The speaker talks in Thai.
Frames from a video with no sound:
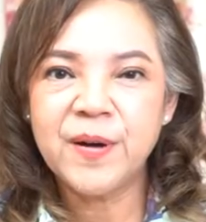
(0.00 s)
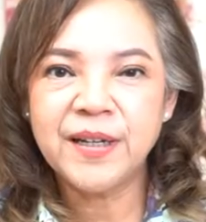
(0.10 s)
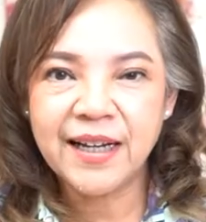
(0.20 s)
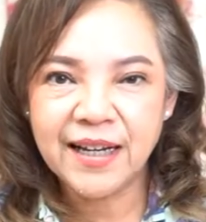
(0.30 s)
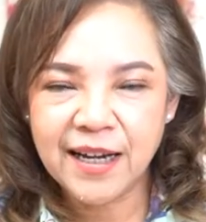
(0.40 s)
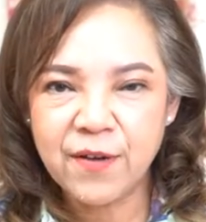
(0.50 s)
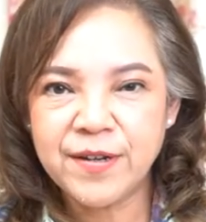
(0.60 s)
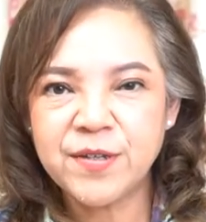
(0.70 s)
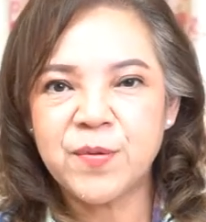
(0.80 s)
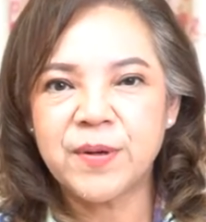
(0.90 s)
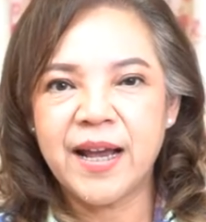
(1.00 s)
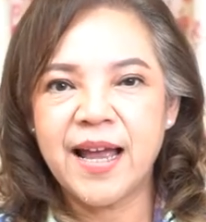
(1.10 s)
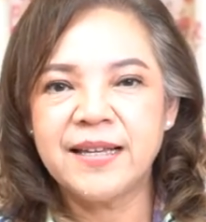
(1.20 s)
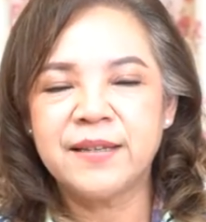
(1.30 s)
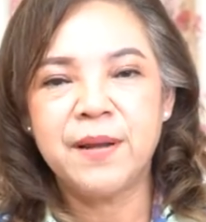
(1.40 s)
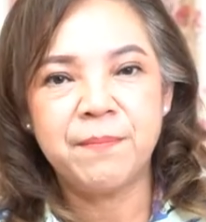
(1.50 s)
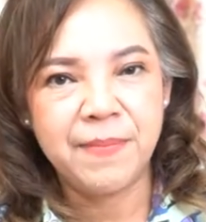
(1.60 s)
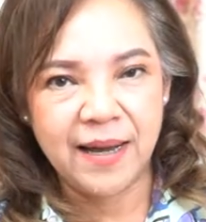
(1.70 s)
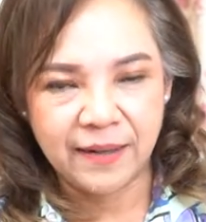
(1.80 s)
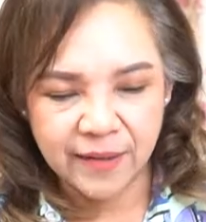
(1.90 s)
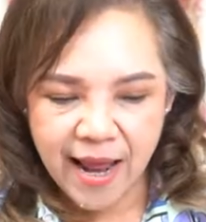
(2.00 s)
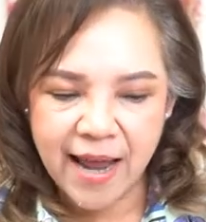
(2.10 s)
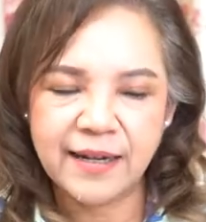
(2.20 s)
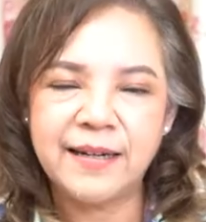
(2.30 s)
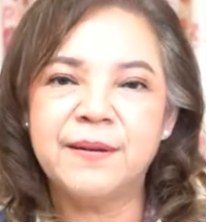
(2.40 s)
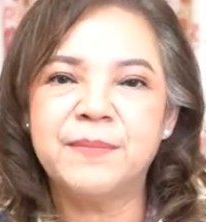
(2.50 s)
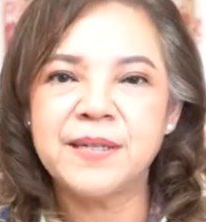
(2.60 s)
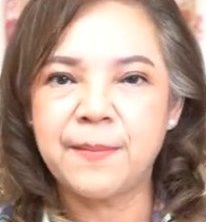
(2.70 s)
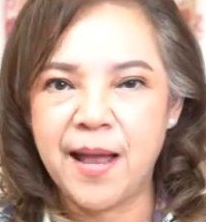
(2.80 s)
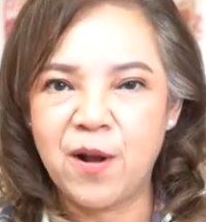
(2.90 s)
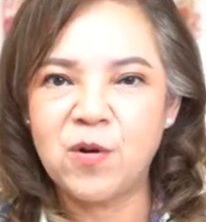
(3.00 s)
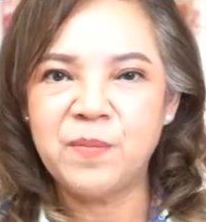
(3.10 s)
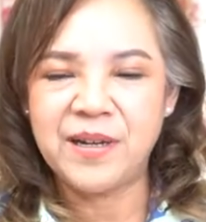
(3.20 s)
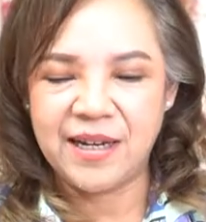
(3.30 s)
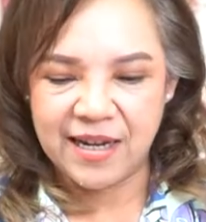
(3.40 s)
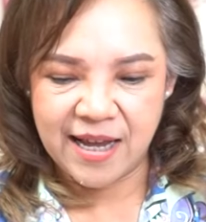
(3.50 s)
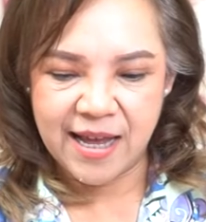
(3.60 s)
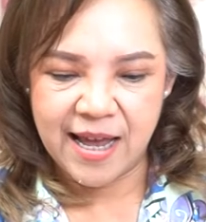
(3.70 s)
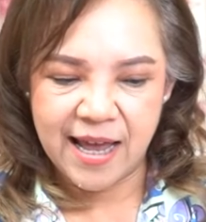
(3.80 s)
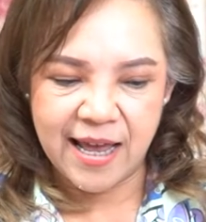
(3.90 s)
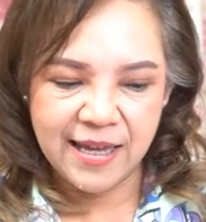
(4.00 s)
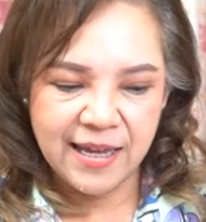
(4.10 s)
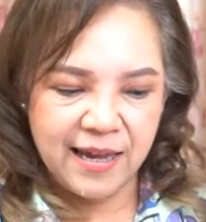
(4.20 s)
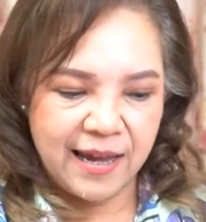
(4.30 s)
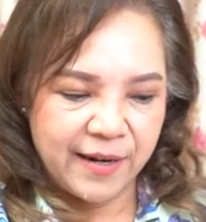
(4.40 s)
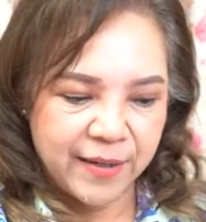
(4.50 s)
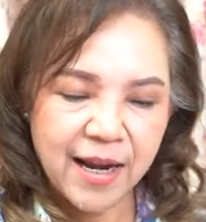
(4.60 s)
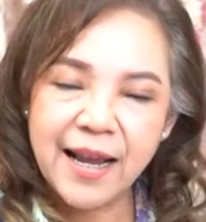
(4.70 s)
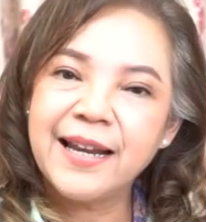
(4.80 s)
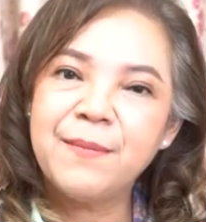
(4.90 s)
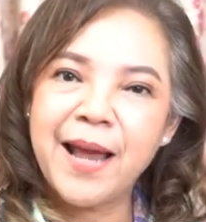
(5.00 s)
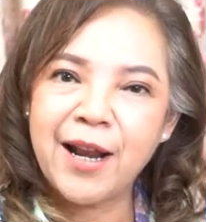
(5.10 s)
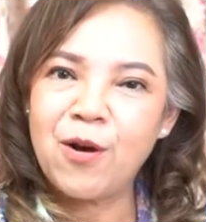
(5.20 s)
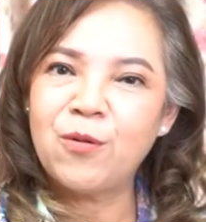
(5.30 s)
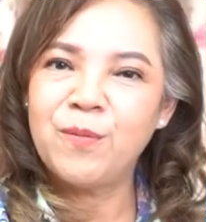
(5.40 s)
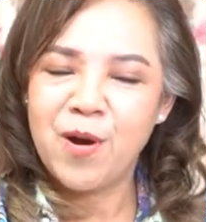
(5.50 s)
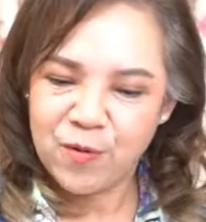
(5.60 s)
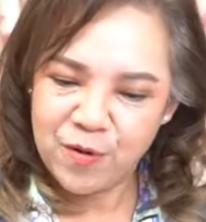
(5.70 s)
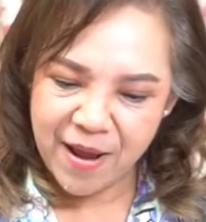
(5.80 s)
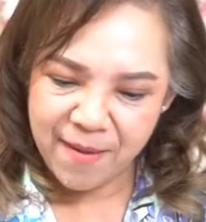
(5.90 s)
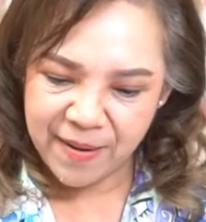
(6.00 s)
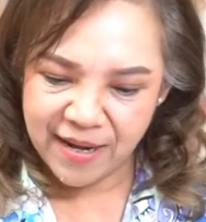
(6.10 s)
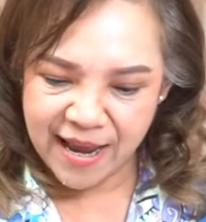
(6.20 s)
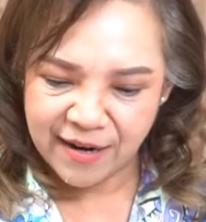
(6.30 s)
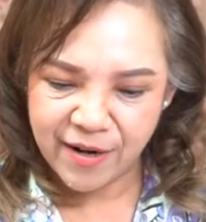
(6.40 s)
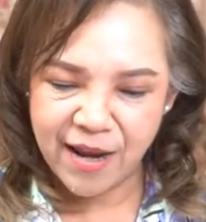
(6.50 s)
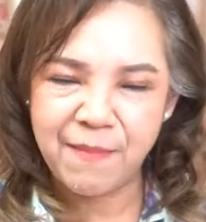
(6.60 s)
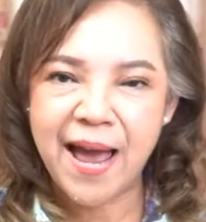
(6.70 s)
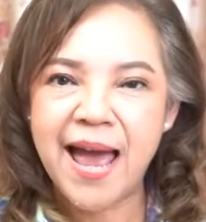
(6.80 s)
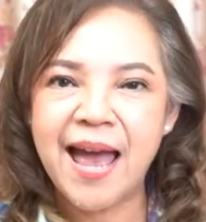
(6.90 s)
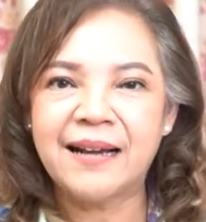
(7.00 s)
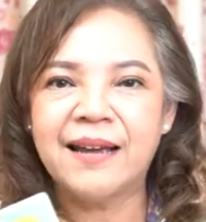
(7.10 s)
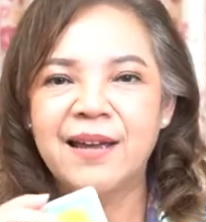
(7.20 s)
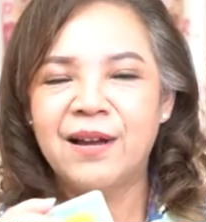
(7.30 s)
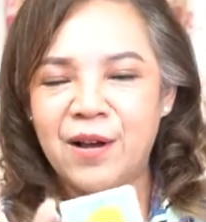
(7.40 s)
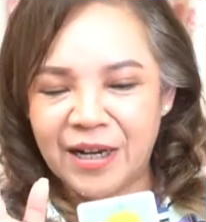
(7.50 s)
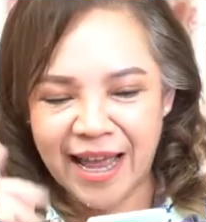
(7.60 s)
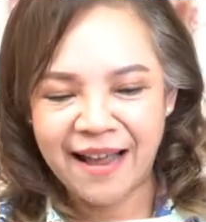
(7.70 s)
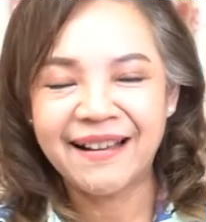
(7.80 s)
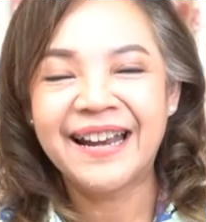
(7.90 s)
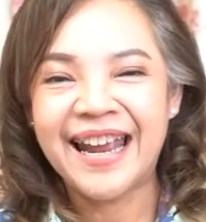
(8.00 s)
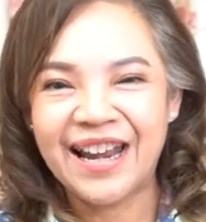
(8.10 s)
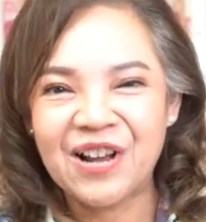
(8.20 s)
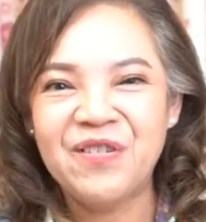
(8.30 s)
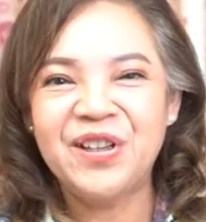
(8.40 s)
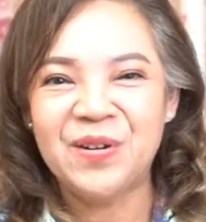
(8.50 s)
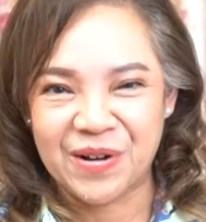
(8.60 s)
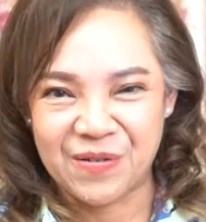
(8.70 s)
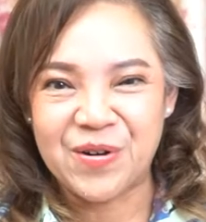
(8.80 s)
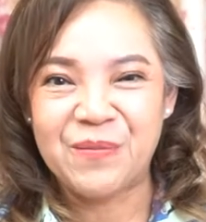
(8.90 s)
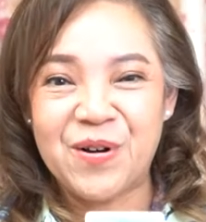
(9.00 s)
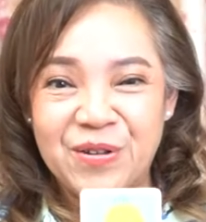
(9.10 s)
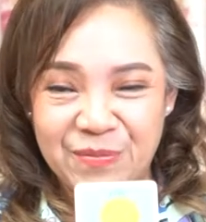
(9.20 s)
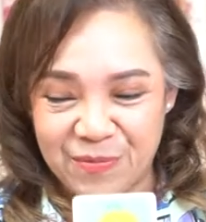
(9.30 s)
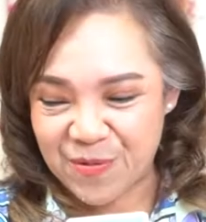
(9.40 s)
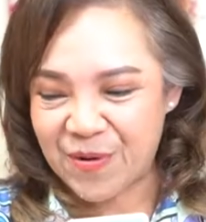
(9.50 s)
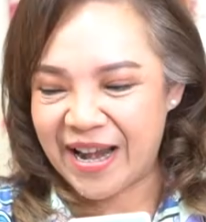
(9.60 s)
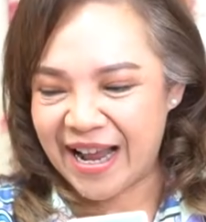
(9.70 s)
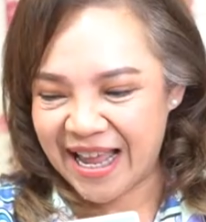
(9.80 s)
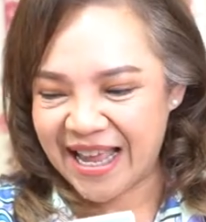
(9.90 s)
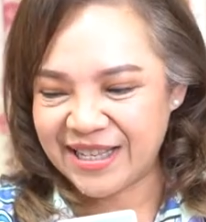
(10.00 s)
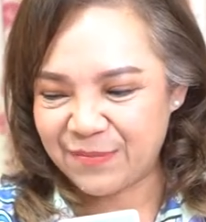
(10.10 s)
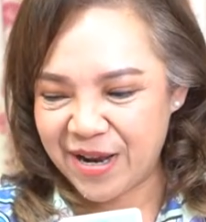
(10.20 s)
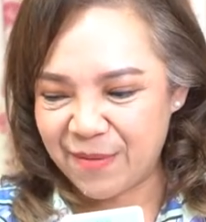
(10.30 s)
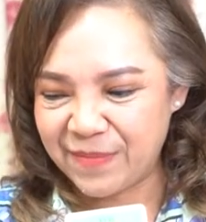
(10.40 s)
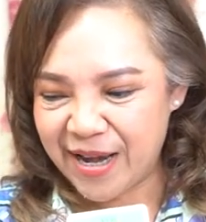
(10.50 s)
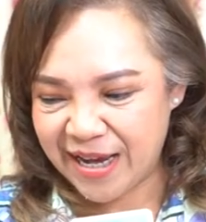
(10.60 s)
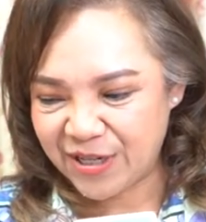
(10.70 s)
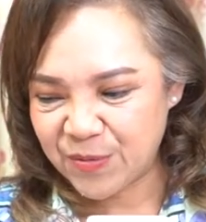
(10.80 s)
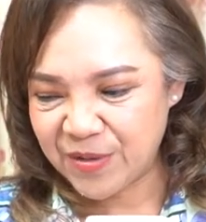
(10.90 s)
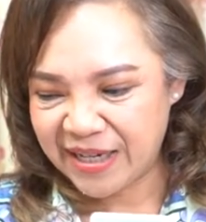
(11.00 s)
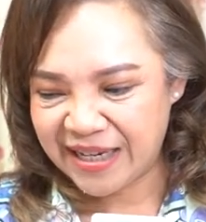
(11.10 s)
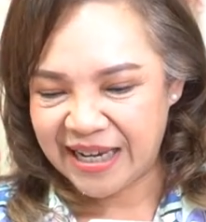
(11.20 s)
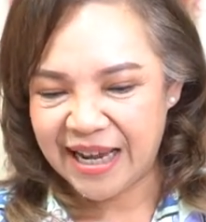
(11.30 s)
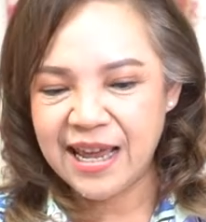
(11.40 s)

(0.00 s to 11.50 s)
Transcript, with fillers: ดูคนที่เกิดในวันศุกร์นะคะสำหรับปักแรกในเดือนพฤษภาคมนี้นะคะะเรื่องการทำงานของคุณพ่อคุณแม่เป็นอย่างไรบ้างค่อนข้างเครียดแล้วก็วิตกกังวลพอสมควรนะคะสำหรับในช่วงนี้